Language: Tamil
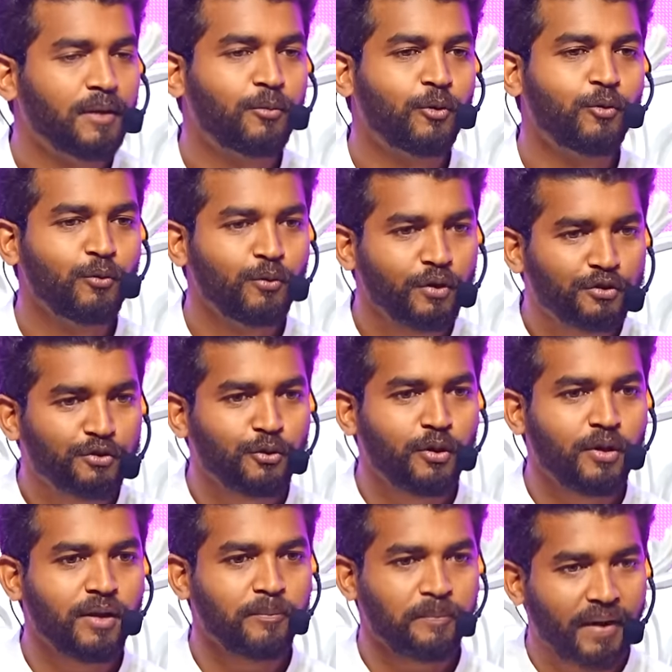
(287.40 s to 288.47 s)
இப்போ உங்க
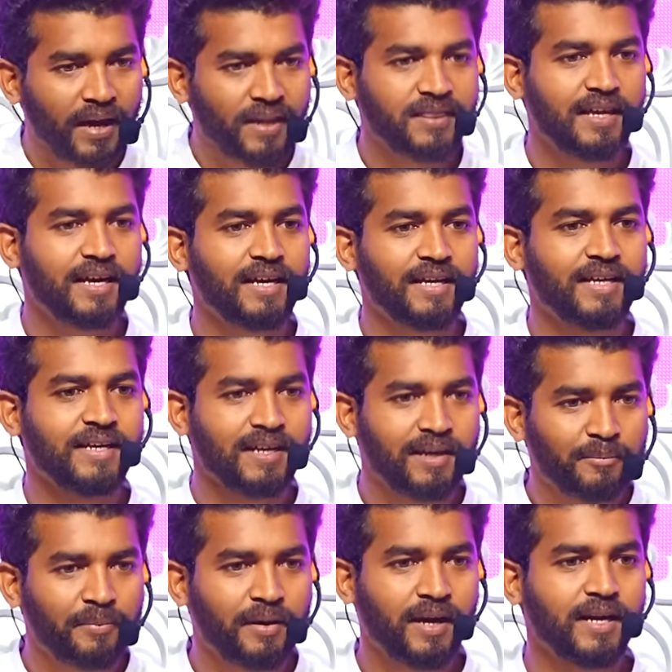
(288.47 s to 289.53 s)
சோலை பார்த்தா என்ன
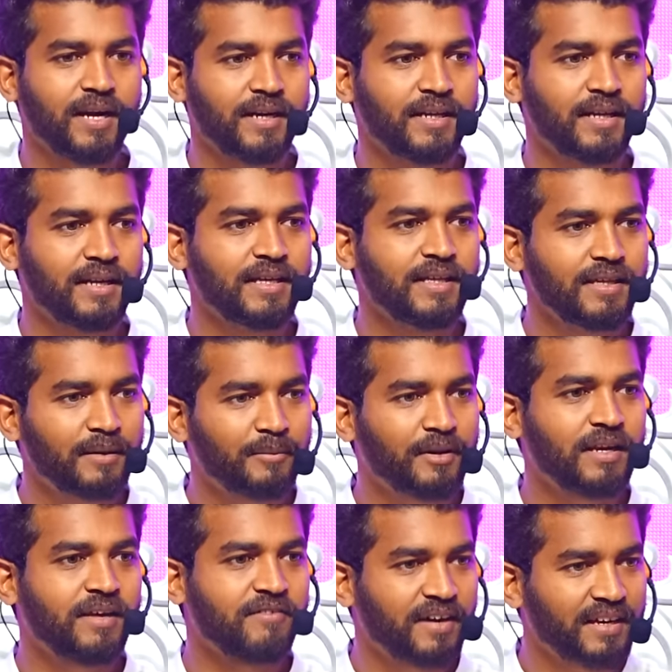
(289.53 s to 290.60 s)
பார்க்காட்டி என்ன
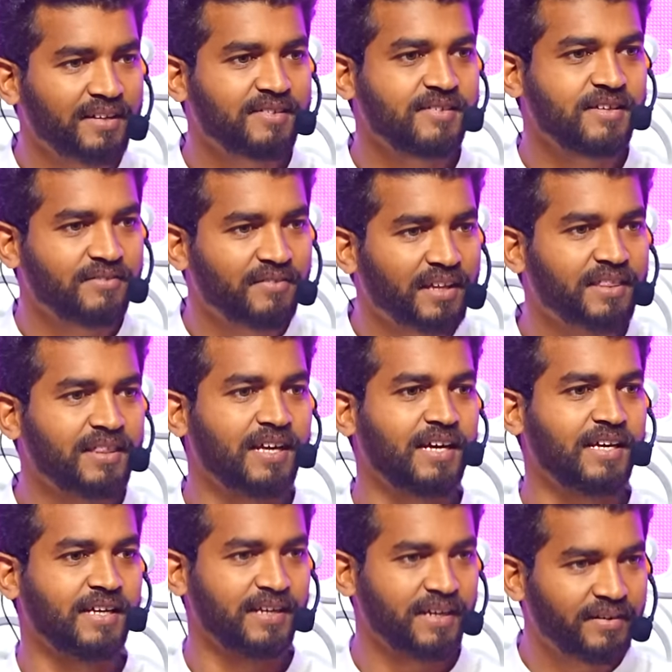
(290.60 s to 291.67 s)
இதுக்கப்புறம் நான் வயசுக்கு வந்தா
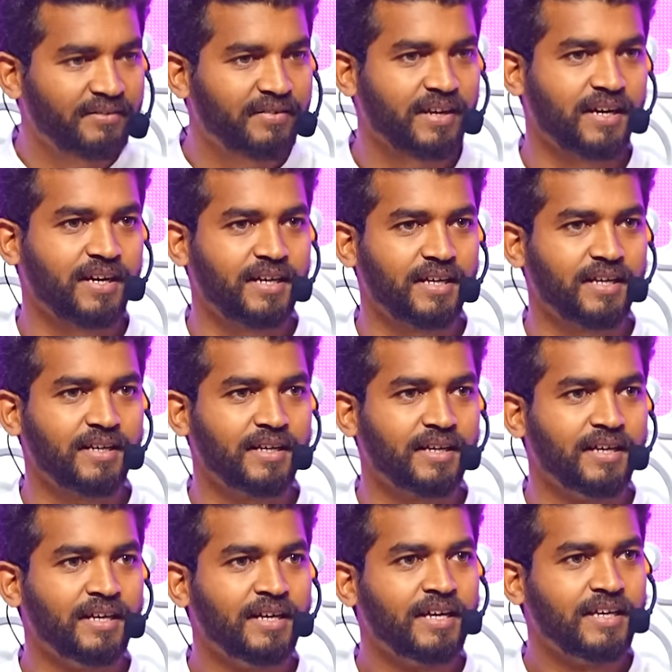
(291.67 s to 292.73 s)
என்ன வராட்டி என்ன
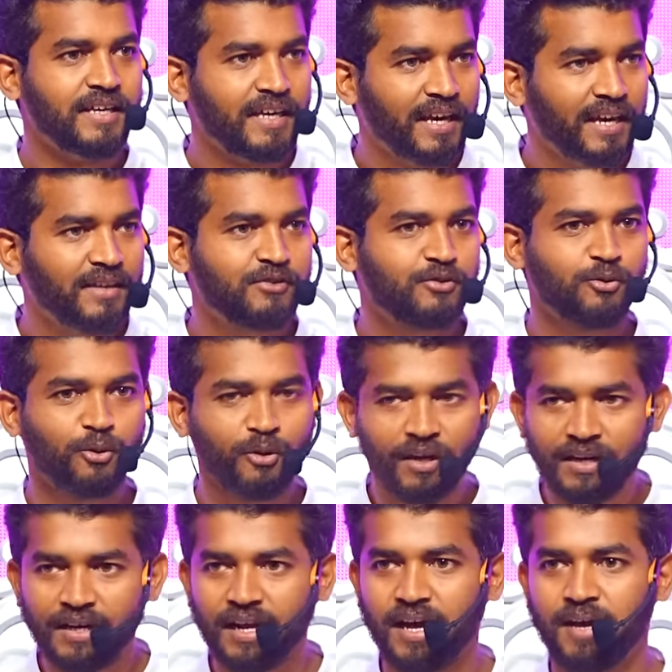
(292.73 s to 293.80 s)
என் சோலை
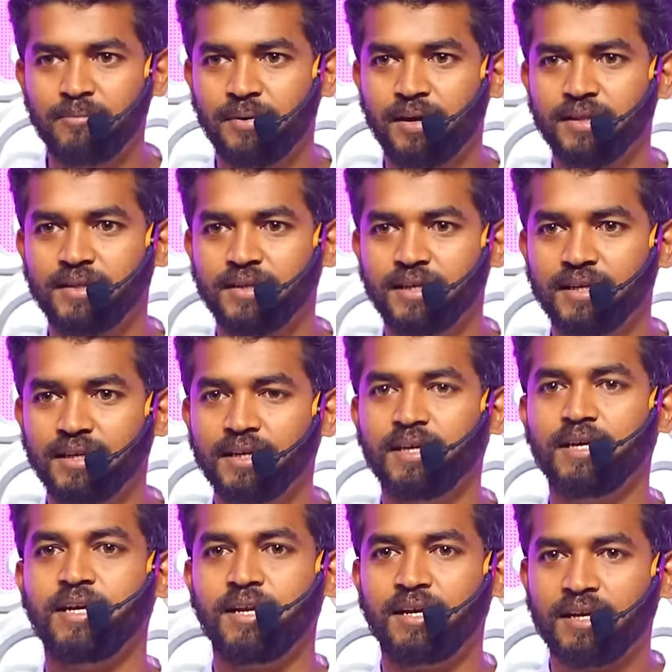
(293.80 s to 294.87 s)
நான் பார்த்துட்டேன்
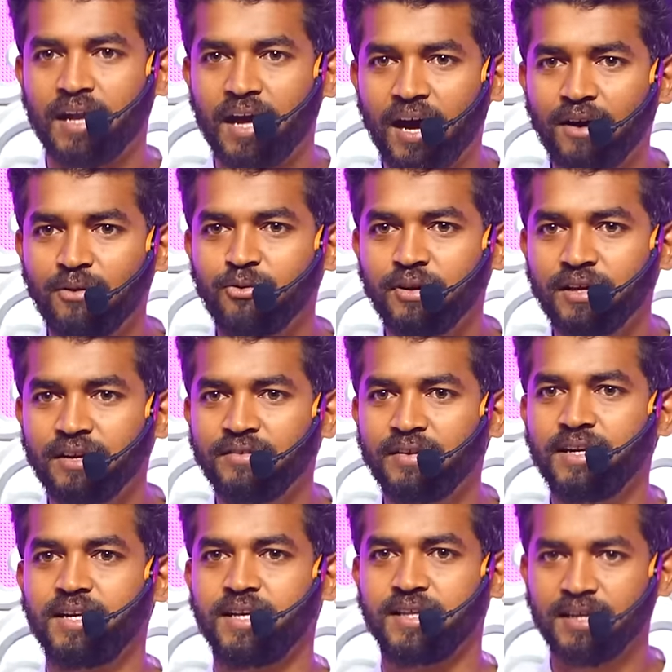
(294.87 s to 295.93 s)
நான் உணர
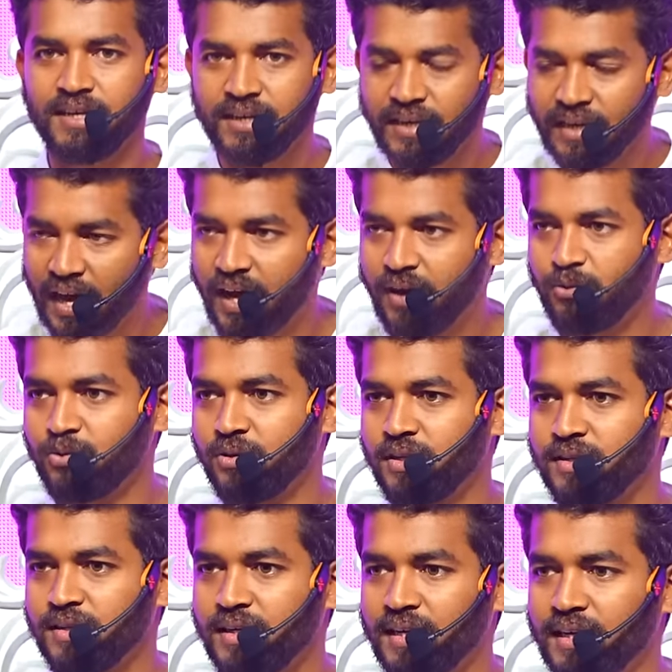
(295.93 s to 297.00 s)
வேண்டியதை நான்
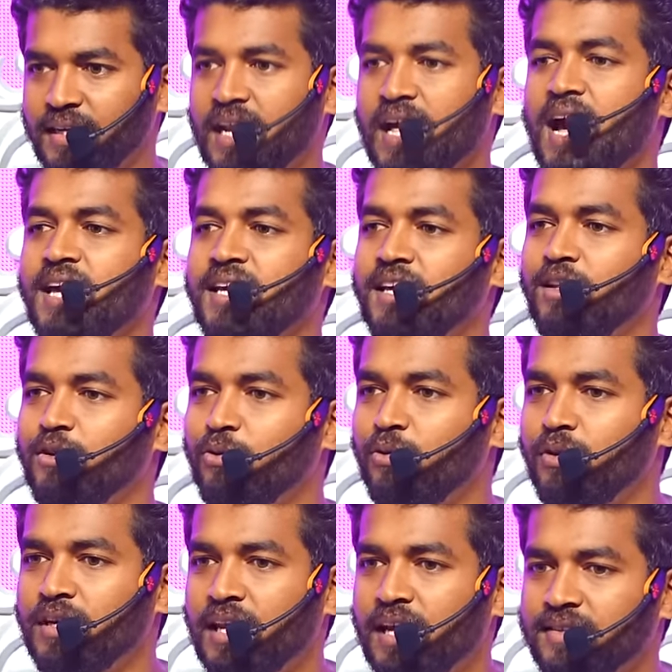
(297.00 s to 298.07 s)
உணர்ந்துட்டேன் நான் எதுக்கு
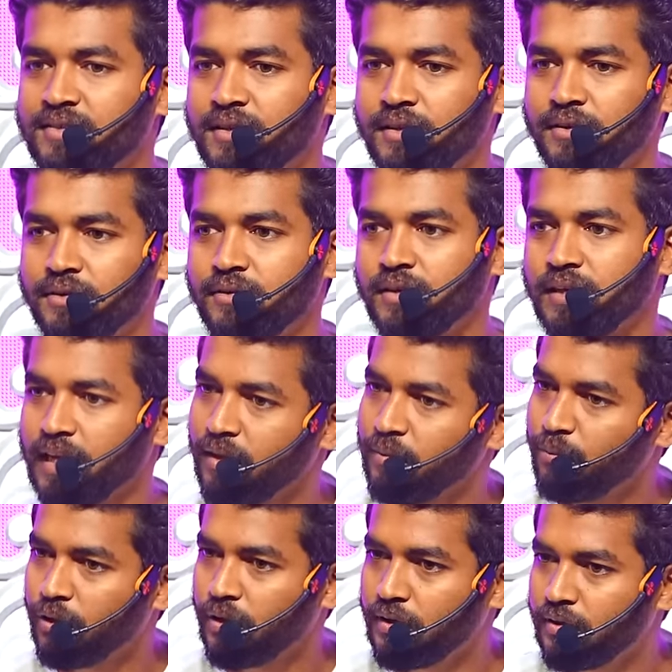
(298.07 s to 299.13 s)
உங்களுக்கு கிளாஸ் எடுக்கணும்
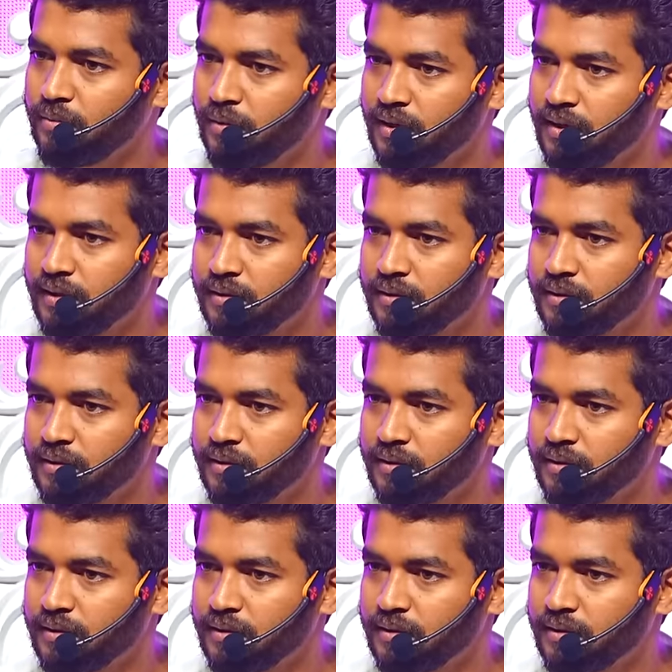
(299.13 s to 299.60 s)
கிளம்பி போயிடட்டுமா